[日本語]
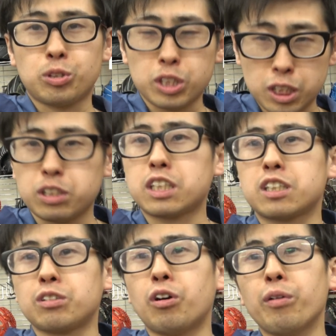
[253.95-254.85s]
どしど
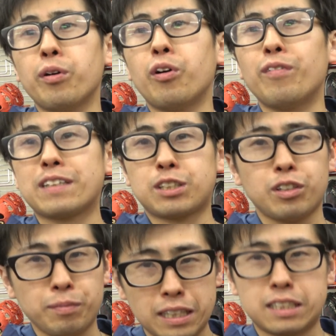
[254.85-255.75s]
しご応募お待ちして
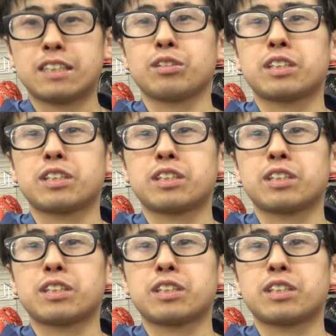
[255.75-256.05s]
おります。